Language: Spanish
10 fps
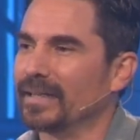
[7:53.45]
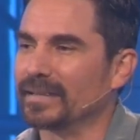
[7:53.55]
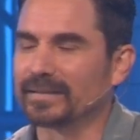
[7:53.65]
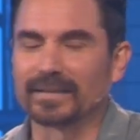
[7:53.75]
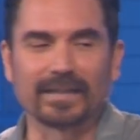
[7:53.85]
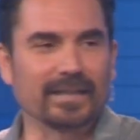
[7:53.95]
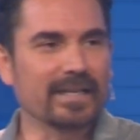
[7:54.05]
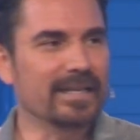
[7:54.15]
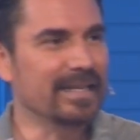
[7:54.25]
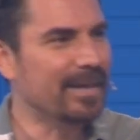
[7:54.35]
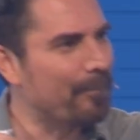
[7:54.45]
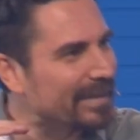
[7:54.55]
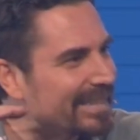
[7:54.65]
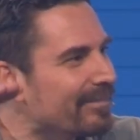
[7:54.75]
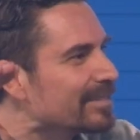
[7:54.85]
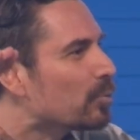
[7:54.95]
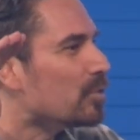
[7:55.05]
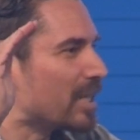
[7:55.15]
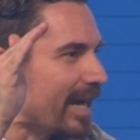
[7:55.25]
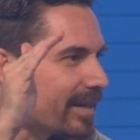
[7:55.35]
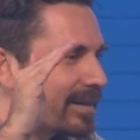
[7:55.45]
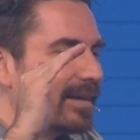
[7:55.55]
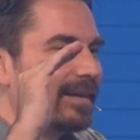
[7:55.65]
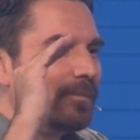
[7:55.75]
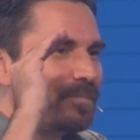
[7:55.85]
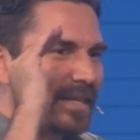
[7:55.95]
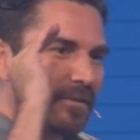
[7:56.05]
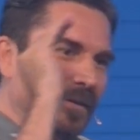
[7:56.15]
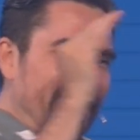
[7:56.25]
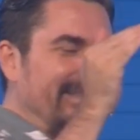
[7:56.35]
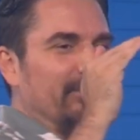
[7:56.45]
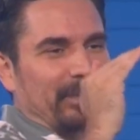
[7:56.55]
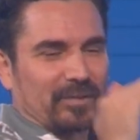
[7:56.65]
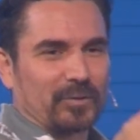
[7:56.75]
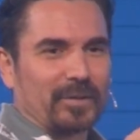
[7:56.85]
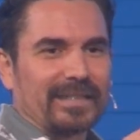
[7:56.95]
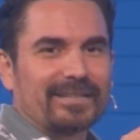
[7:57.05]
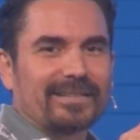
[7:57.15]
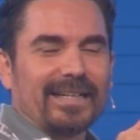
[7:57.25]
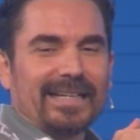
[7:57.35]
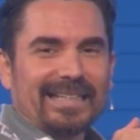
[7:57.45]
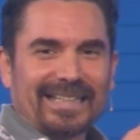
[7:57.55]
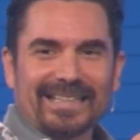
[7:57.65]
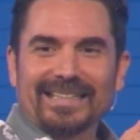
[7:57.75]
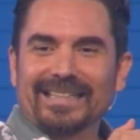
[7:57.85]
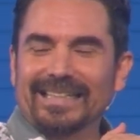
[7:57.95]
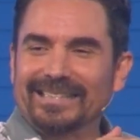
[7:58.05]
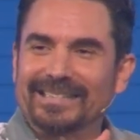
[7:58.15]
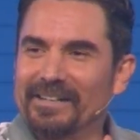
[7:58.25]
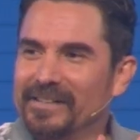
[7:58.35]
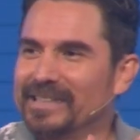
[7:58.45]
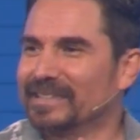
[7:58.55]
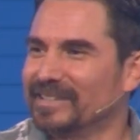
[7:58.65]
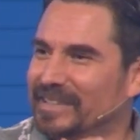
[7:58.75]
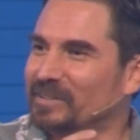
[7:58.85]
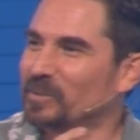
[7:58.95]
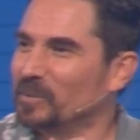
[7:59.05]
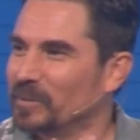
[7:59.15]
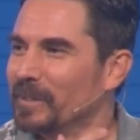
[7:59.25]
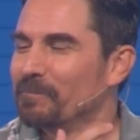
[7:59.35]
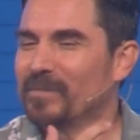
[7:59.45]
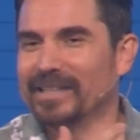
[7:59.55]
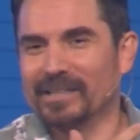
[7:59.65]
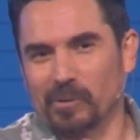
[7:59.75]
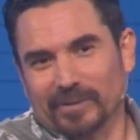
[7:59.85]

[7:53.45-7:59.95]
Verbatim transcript: este, y empezaba a escuchar de diferentes personas que estaban siendo eh,